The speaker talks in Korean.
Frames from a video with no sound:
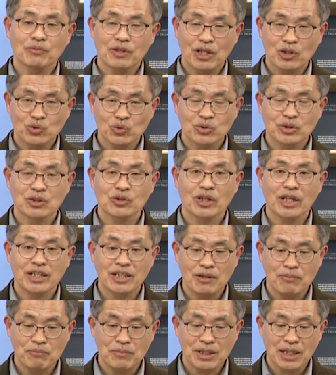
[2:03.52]
계속 쓰게
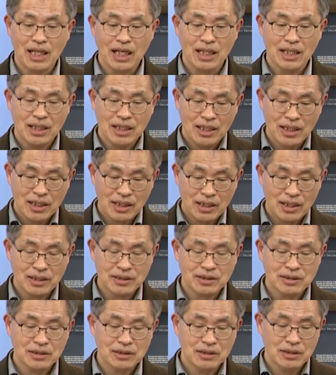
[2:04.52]
됩니다.
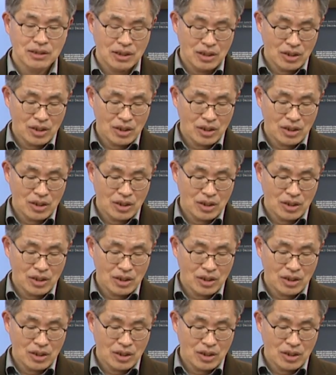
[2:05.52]
그래서